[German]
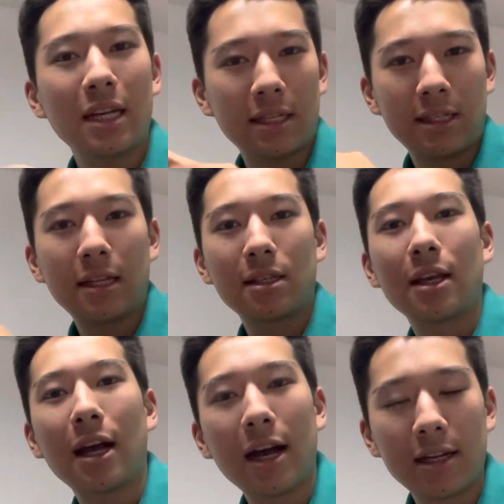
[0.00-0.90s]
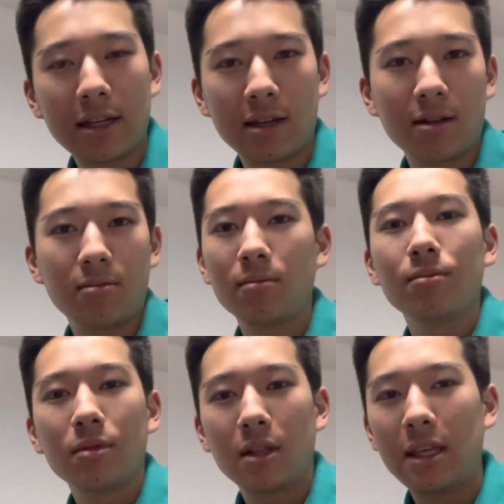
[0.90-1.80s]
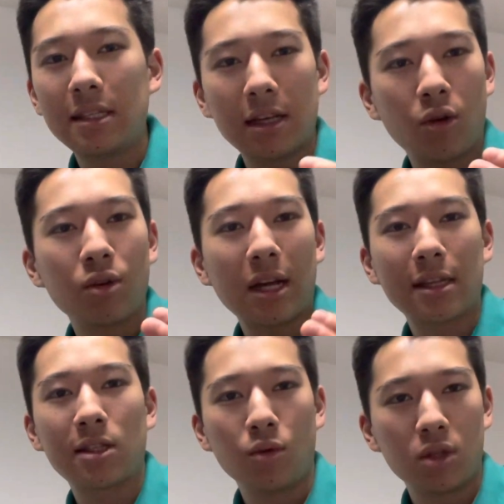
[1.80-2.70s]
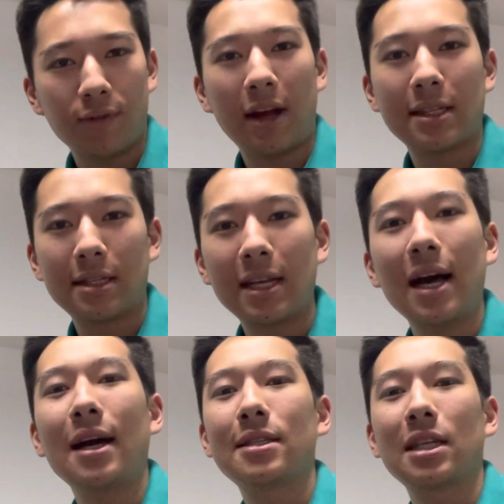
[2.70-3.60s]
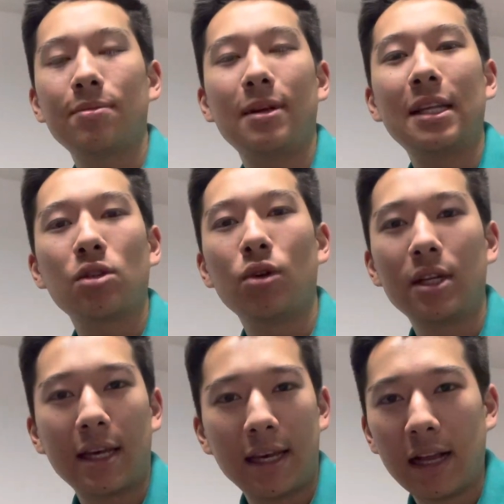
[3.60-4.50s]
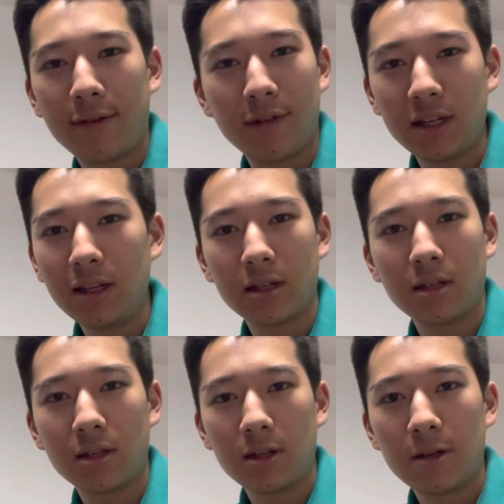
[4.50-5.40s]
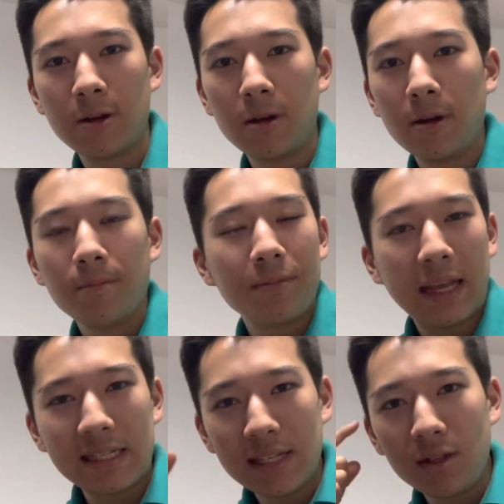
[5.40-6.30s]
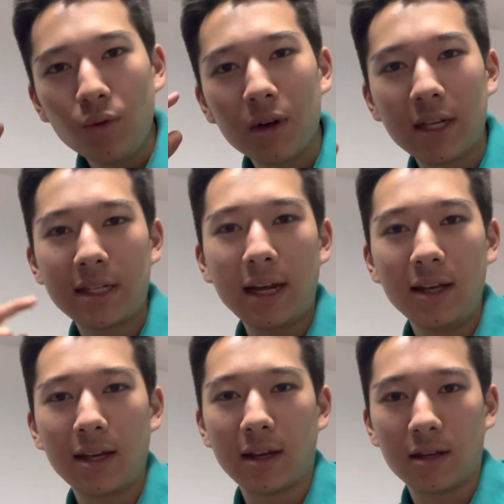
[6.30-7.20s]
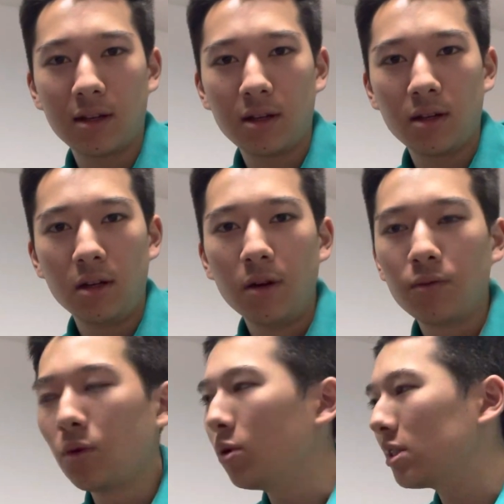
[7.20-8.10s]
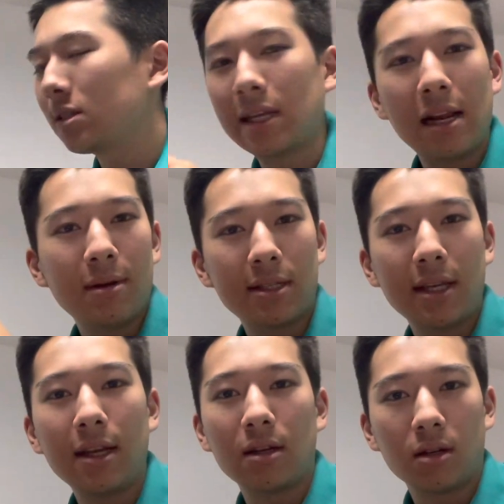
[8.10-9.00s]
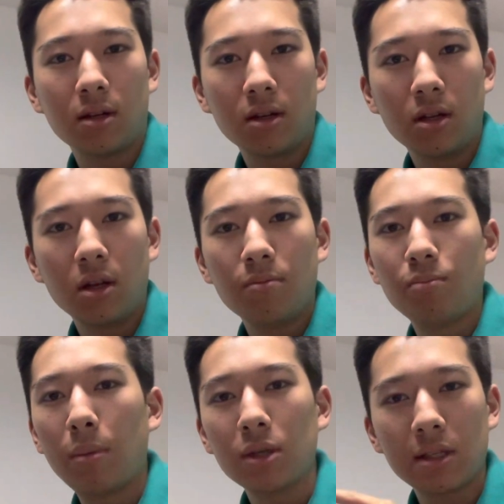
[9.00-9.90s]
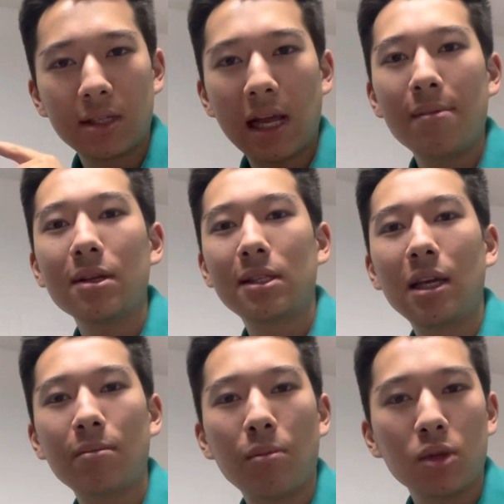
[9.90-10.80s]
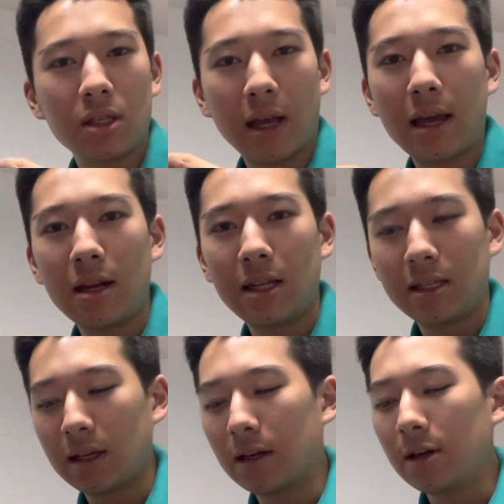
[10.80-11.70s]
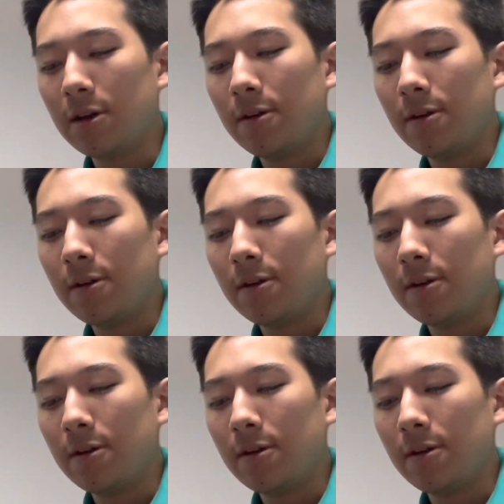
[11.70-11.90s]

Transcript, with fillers: dass jetzt gerade diese Kontraktionsphase da ist, dass man jetzt heute kein Geld verdient. Es ist nur ein Gedanke. Du musst es selber sehen. Man muss es selber sehen, man muss einen, diese,